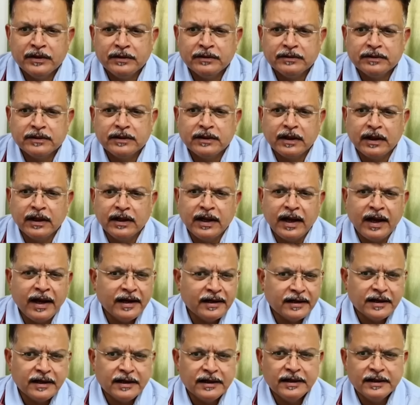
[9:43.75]

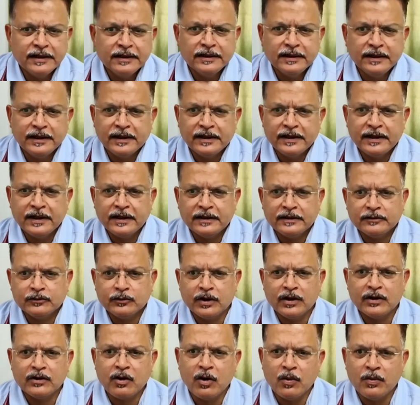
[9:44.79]
आग का लगना
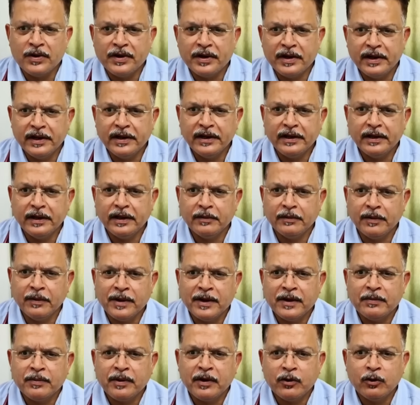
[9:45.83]
थोड़ा कॉमन है
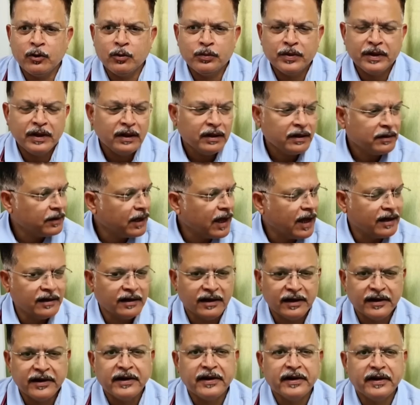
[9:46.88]
हमारे पहाड़ों पे आग
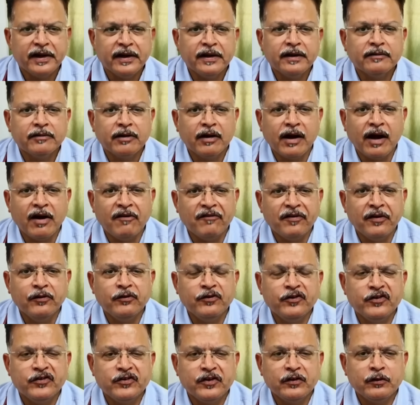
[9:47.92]
लग रही है काफ़ी
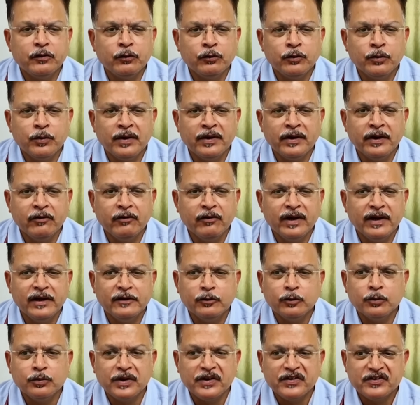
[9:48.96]
जिससे धुंध बने हुए
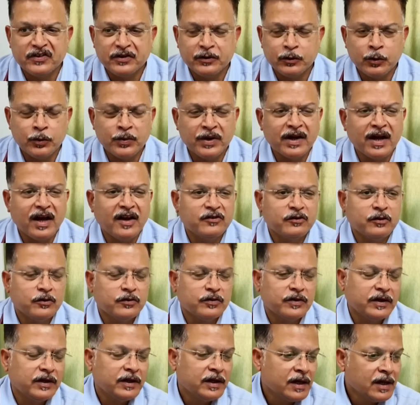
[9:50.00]
हैं तो पेशेंटों में
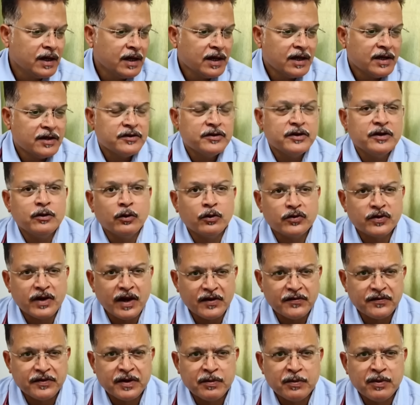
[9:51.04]
खासतौर से जिनको
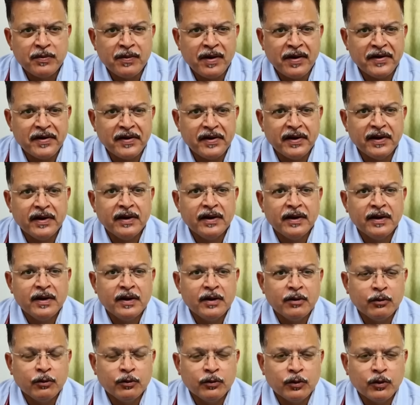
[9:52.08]
सांस की बीमारी है
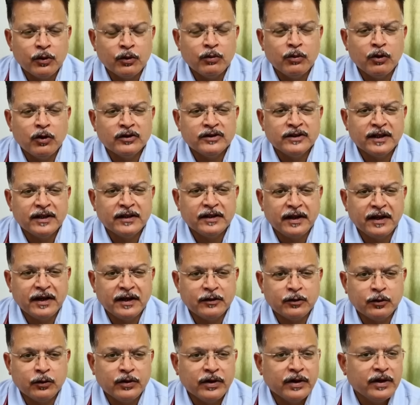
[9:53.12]
उनको बहुत ज़्यादा
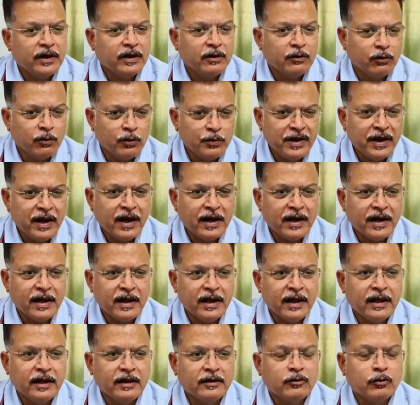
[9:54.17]
दिक्कत हो रही है वो भी आ
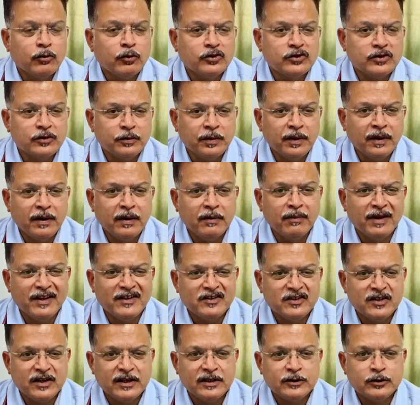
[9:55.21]
रहे हैं कुछ
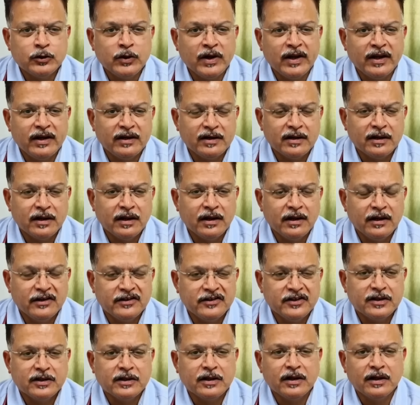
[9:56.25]
बच्चे हैं जो
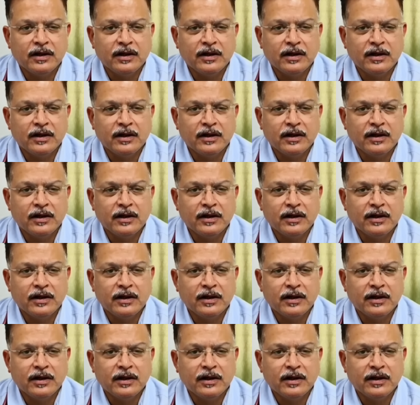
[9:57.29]
एलर्जिक